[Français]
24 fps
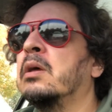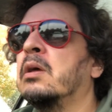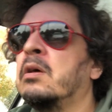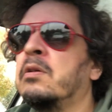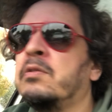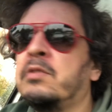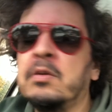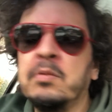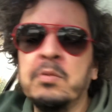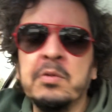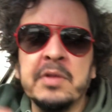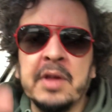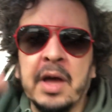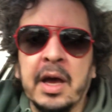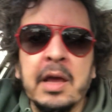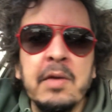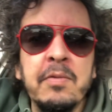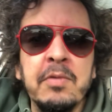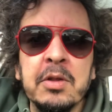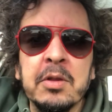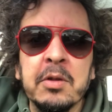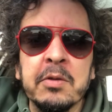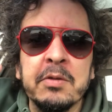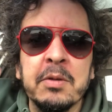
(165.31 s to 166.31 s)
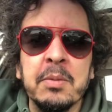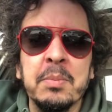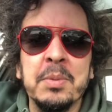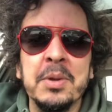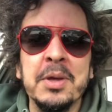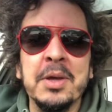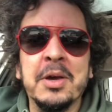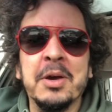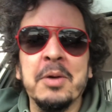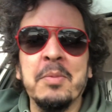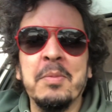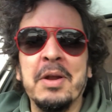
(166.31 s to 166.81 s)
Si vous arrivez dans un
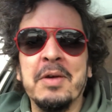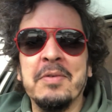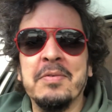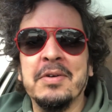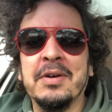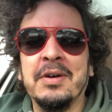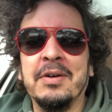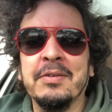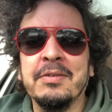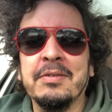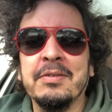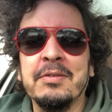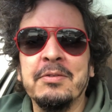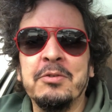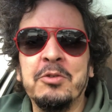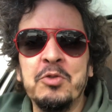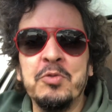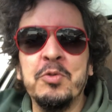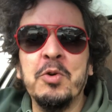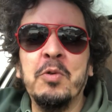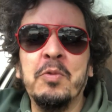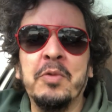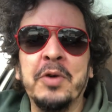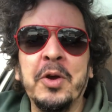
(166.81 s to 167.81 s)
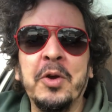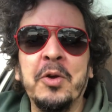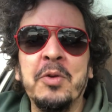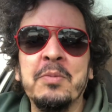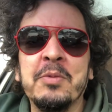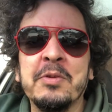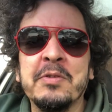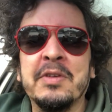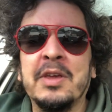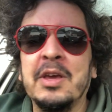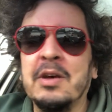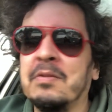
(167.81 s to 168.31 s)
pays comme la France, si je vais ouvrir une
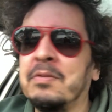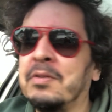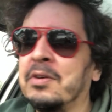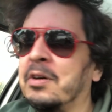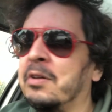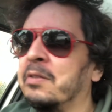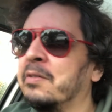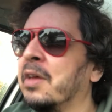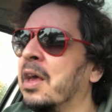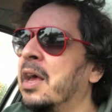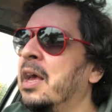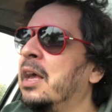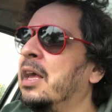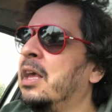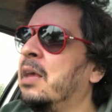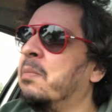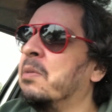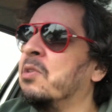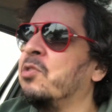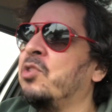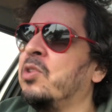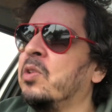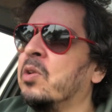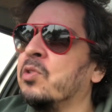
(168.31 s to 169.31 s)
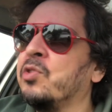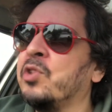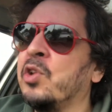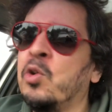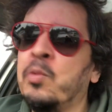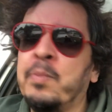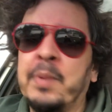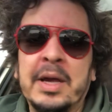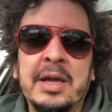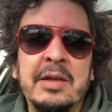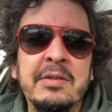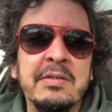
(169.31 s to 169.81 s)
mosquée en France, imaginons que j'aille au
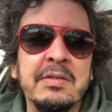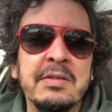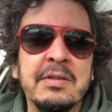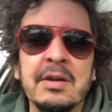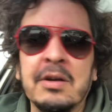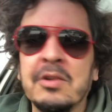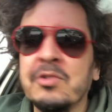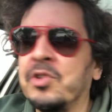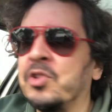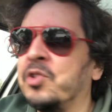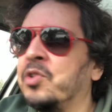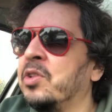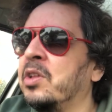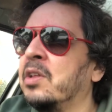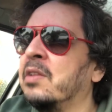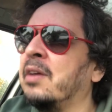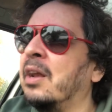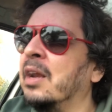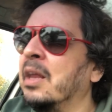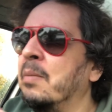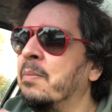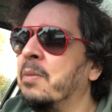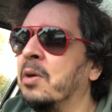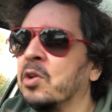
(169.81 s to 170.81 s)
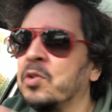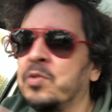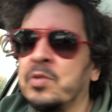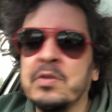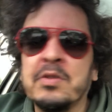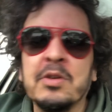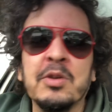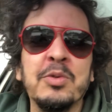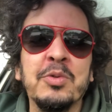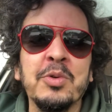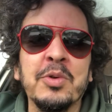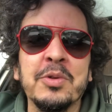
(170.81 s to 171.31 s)
Pakistan, j'achète des talibans, je
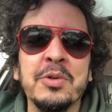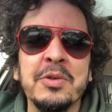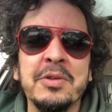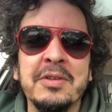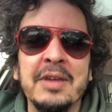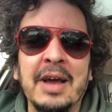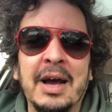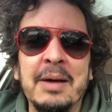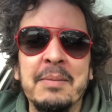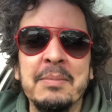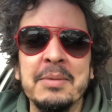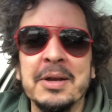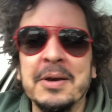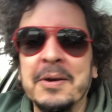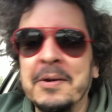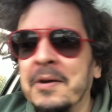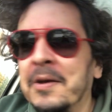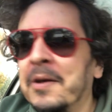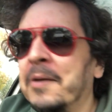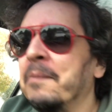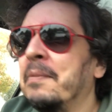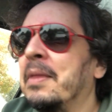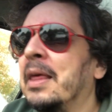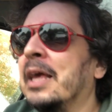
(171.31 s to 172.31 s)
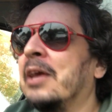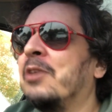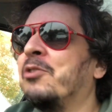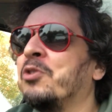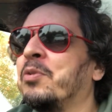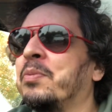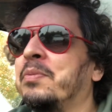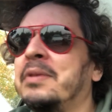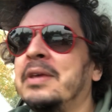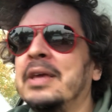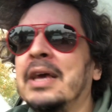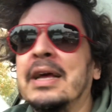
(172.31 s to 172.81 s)
fasse un tour de table et que
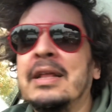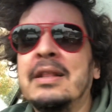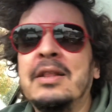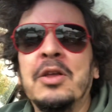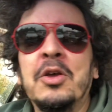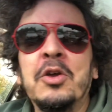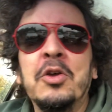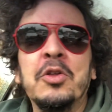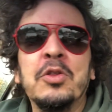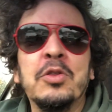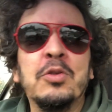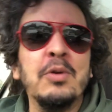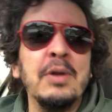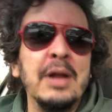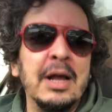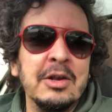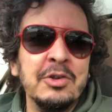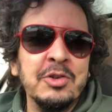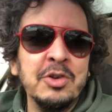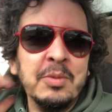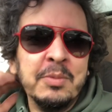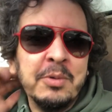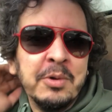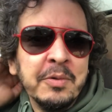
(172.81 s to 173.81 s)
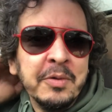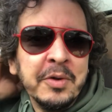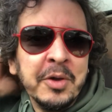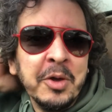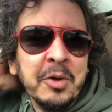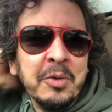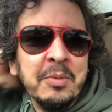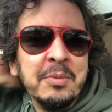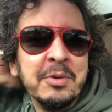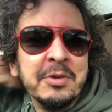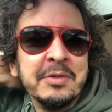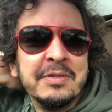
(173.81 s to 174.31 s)
j'obtienne de l'argent pour ouvrir
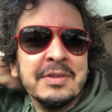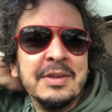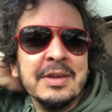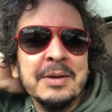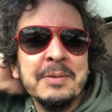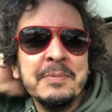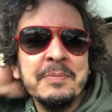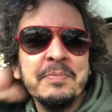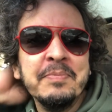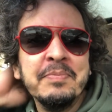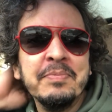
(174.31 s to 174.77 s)
une mosquée.